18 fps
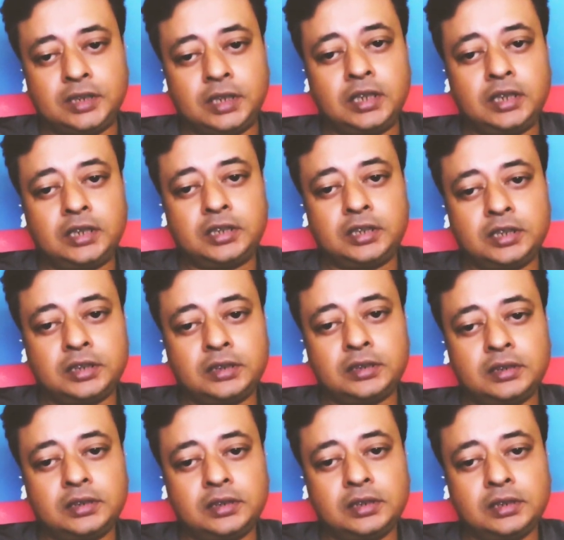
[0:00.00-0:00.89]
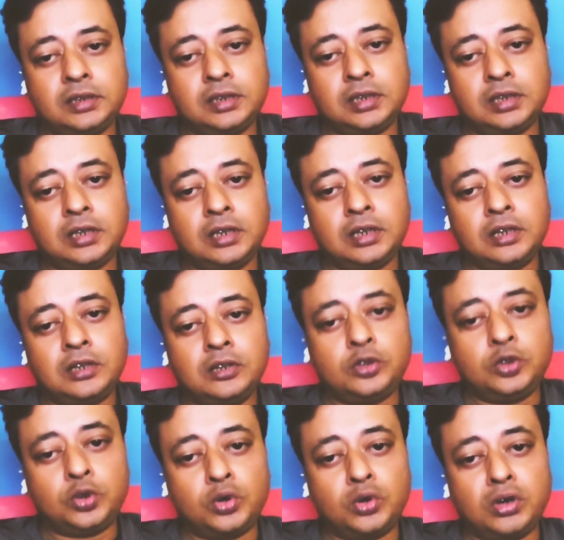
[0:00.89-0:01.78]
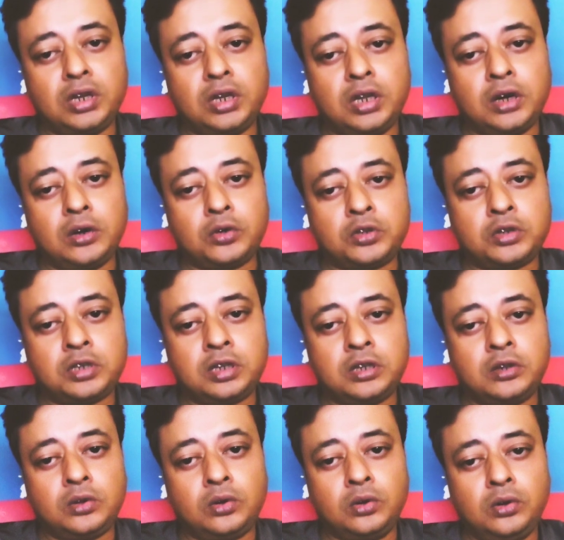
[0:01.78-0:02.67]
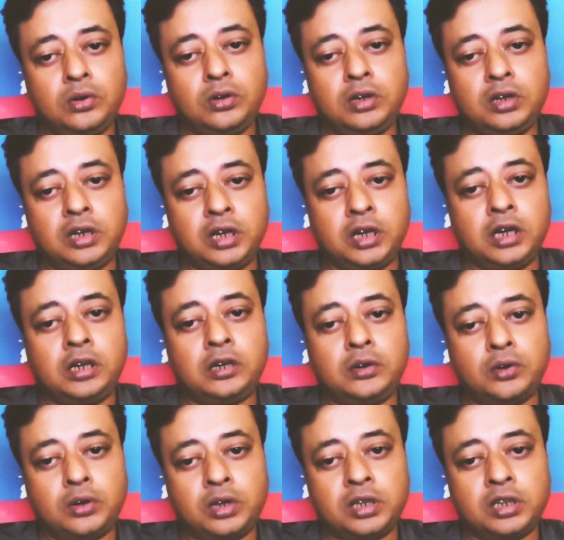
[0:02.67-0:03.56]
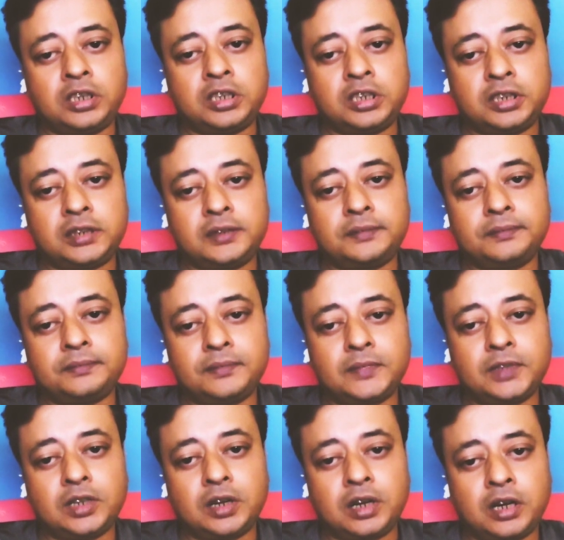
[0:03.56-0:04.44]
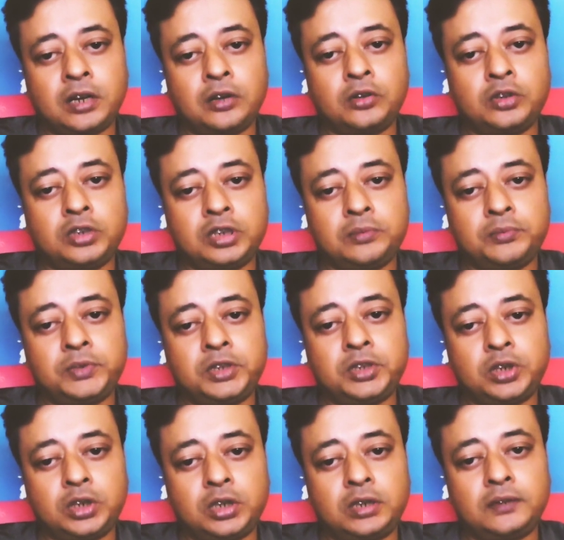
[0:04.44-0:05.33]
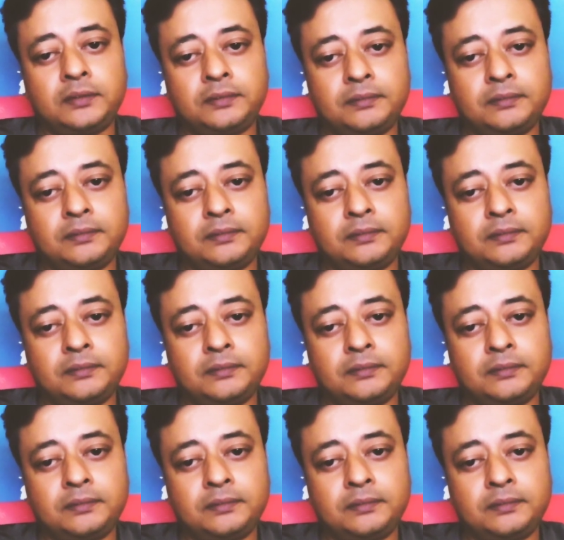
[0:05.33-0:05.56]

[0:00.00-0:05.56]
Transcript: ঠিক আছে জঙ্গিদের অস্তিত্ব ডিলিট করে দিচ্ছে এটা হচ্ছে বিষয়